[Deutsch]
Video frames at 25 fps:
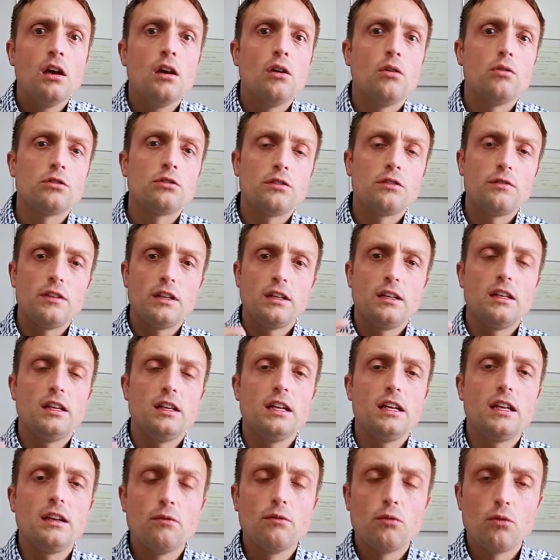Und dort werdet ihr
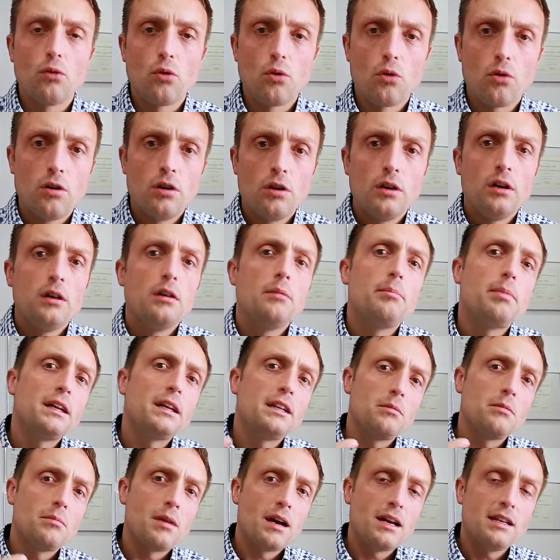irgendwo bei
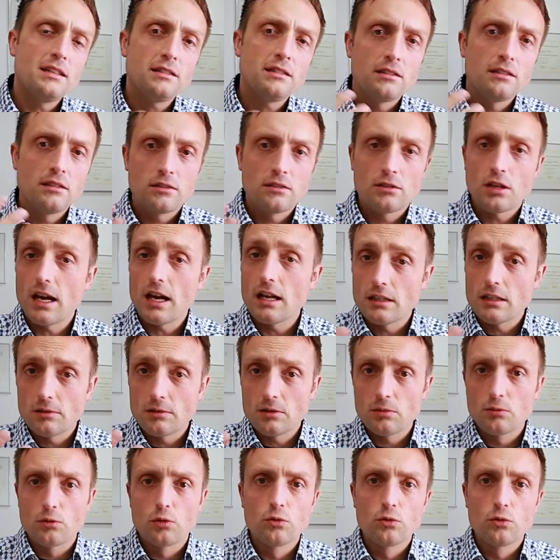den meisten, gerade zum